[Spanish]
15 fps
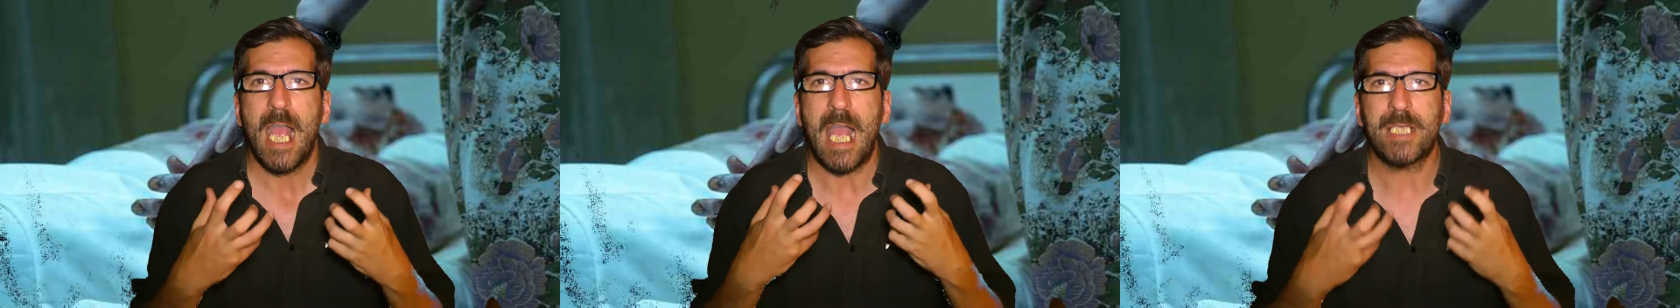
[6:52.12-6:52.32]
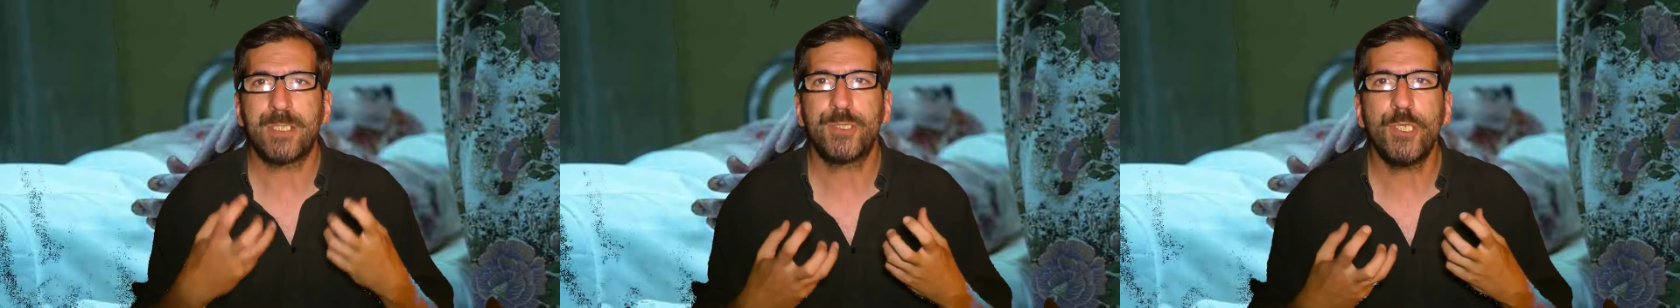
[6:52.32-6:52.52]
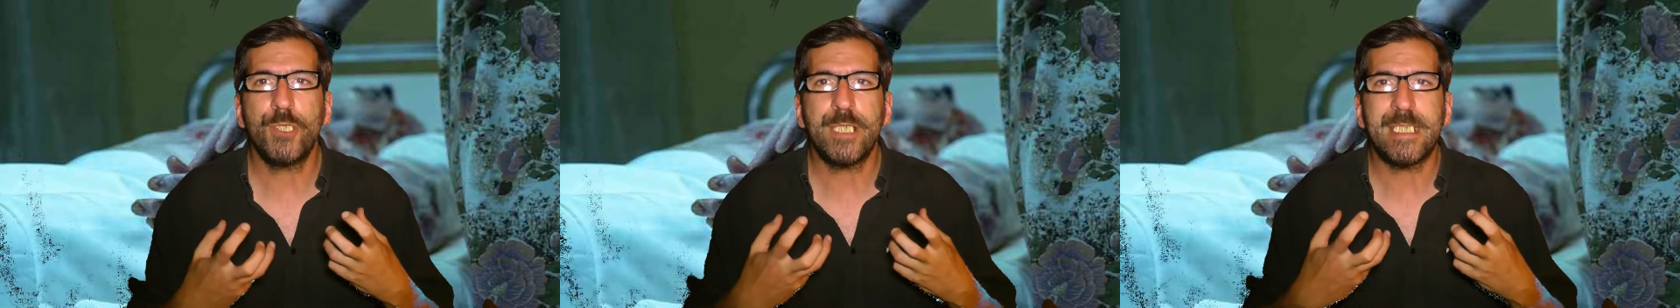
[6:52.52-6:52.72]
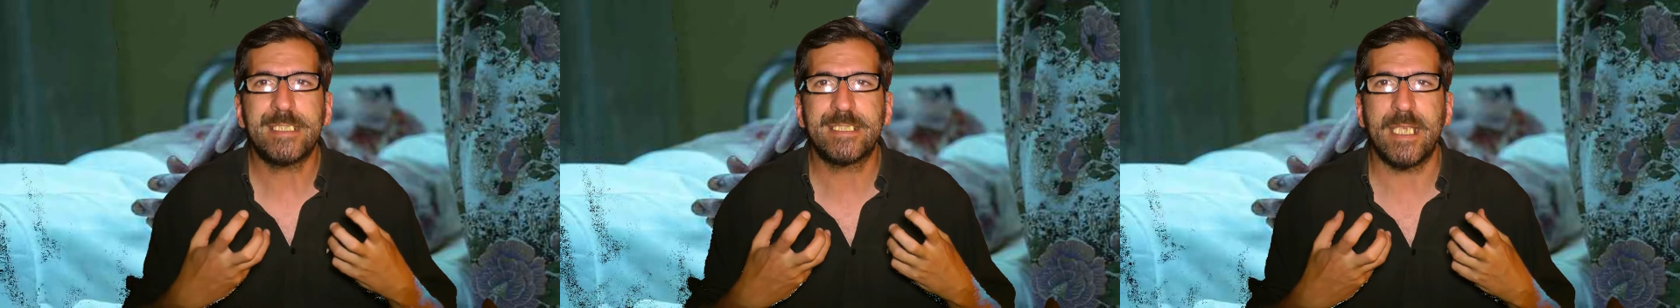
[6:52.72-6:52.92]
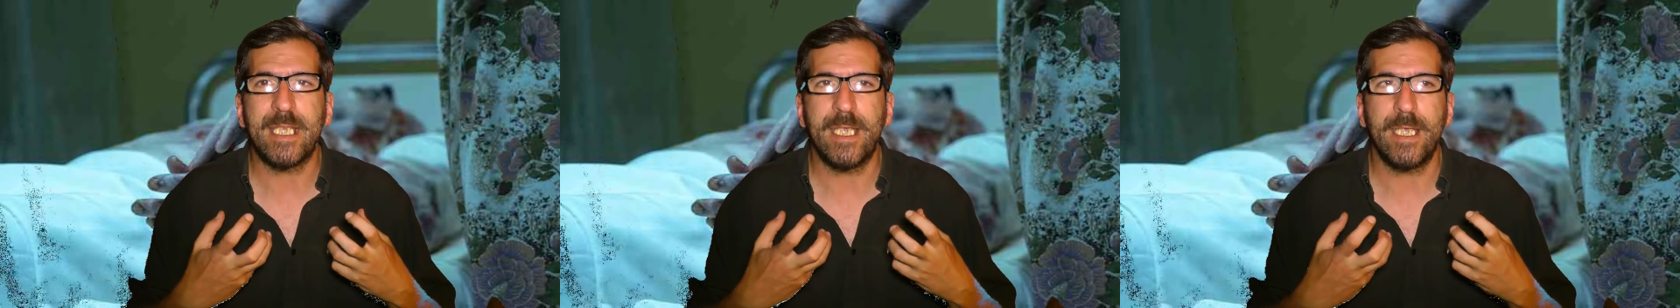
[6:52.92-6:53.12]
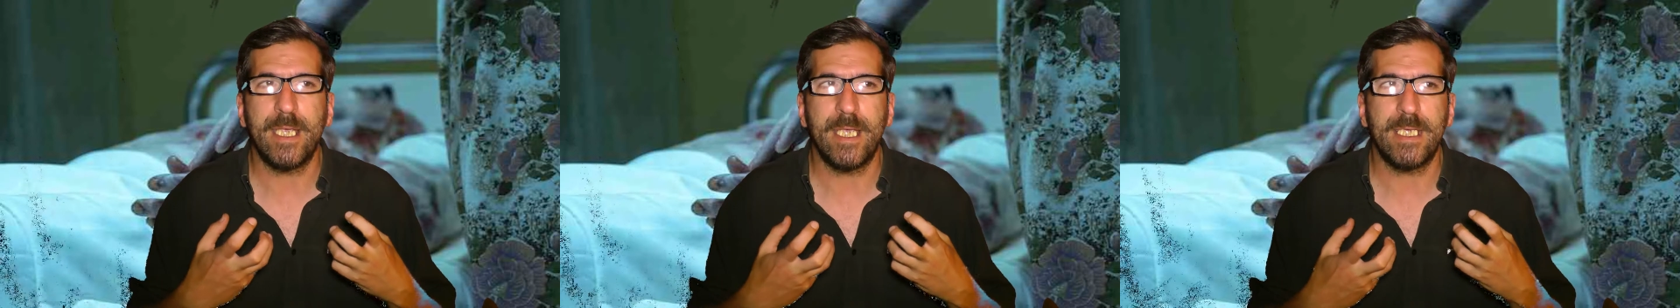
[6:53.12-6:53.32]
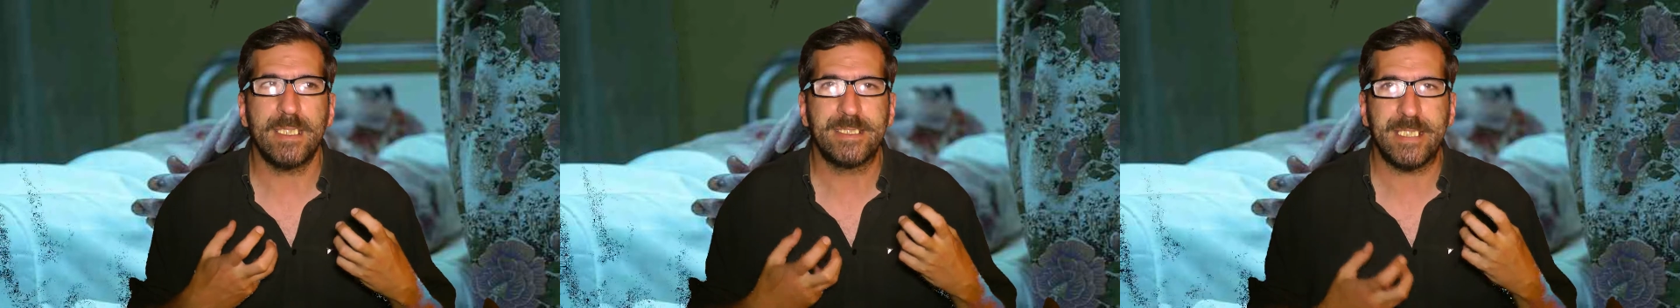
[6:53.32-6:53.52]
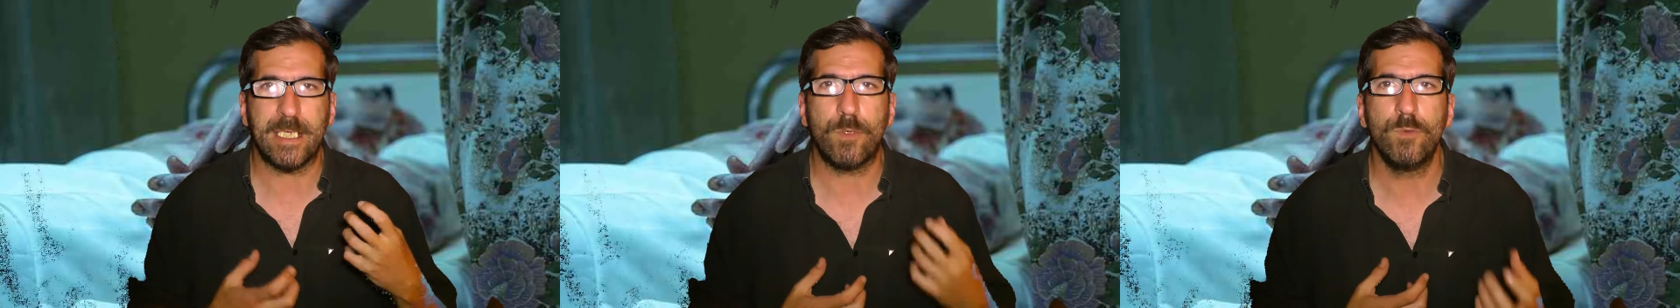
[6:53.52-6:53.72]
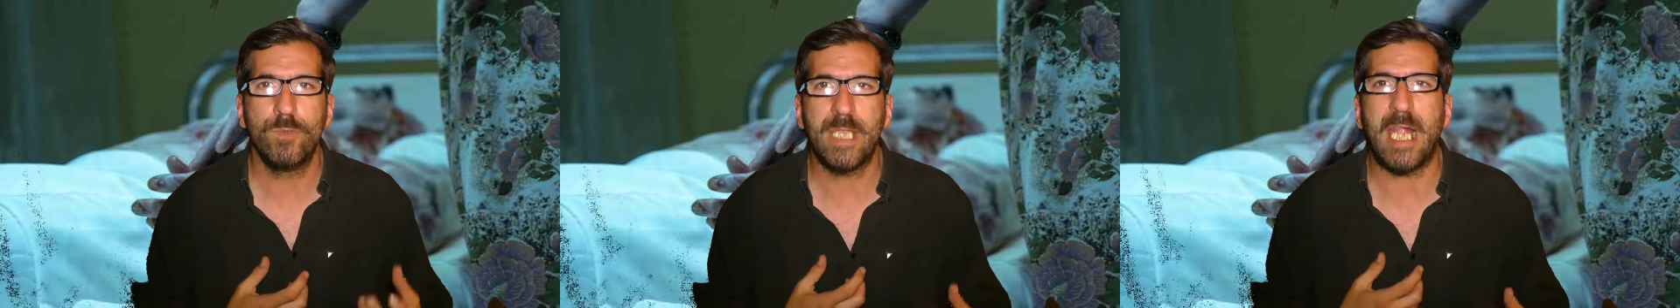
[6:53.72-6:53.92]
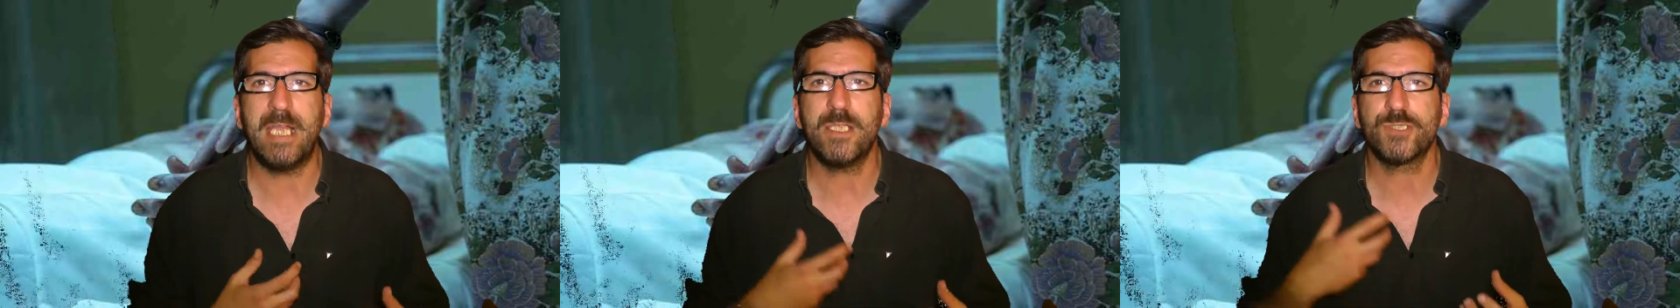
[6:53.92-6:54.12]
actores eh,
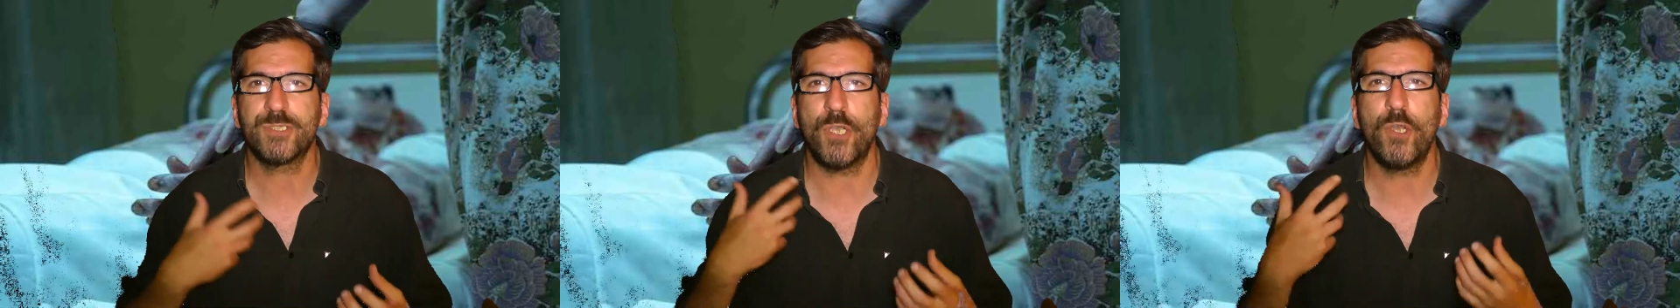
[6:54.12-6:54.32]
secundarios